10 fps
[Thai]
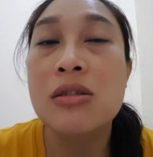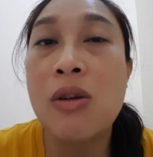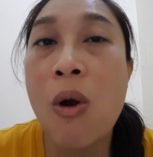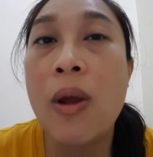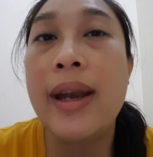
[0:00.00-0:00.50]

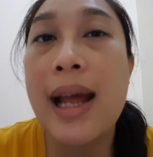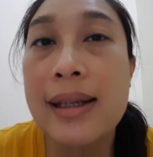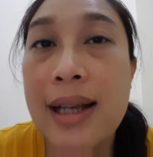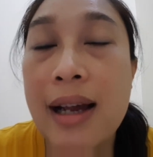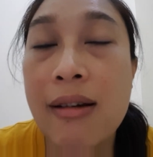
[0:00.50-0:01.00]
ก่อนนั้น
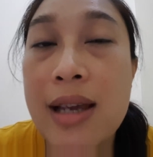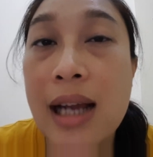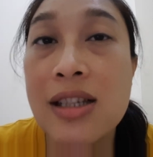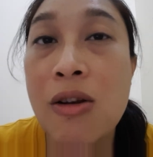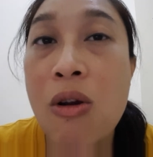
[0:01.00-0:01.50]
น่ะ ก็อยาก
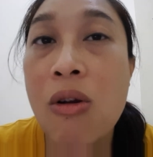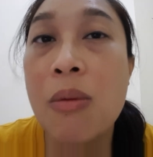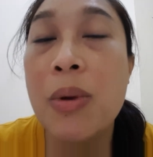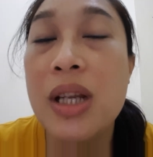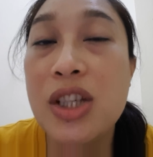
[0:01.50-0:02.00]
จะลองของ
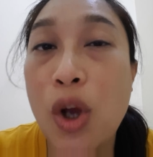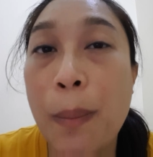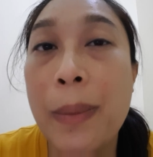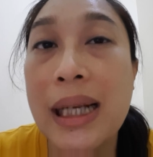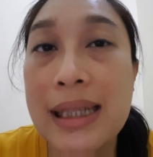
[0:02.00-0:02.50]
Body Shop
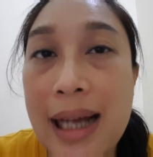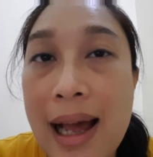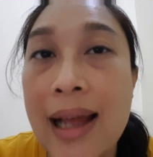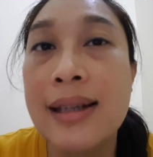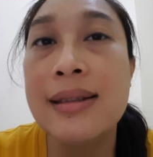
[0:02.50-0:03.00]
เหมือนกั
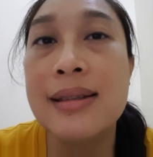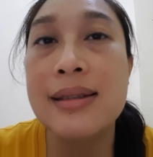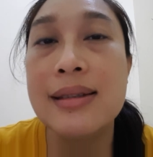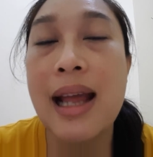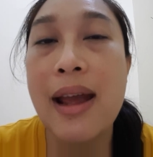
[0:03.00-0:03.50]
น
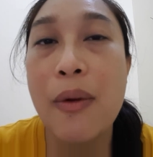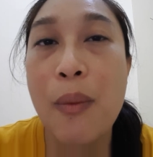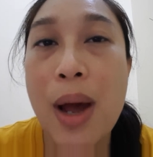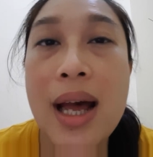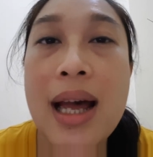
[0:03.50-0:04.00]
แต่
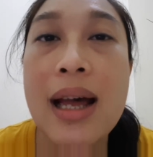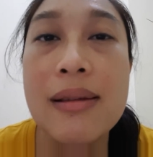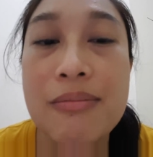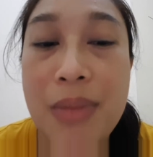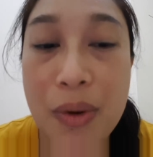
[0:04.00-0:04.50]
ว่า
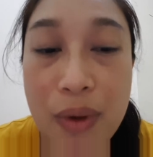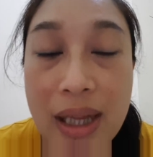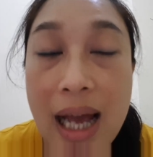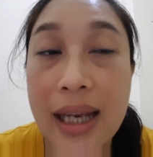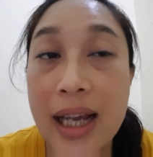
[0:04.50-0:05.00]
เมลวิ
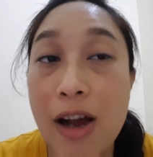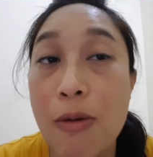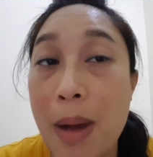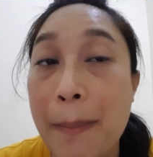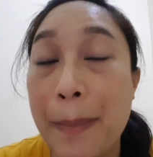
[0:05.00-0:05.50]
ต้านี่เข้า
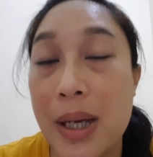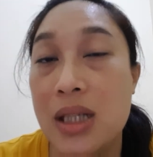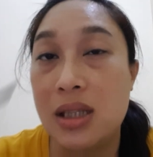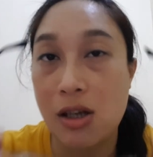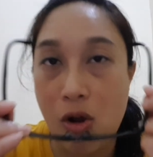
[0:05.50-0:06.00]
มาเปิด
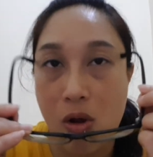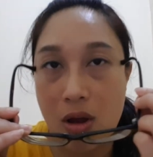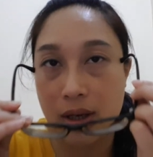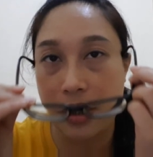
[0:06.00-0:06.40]
ก่อน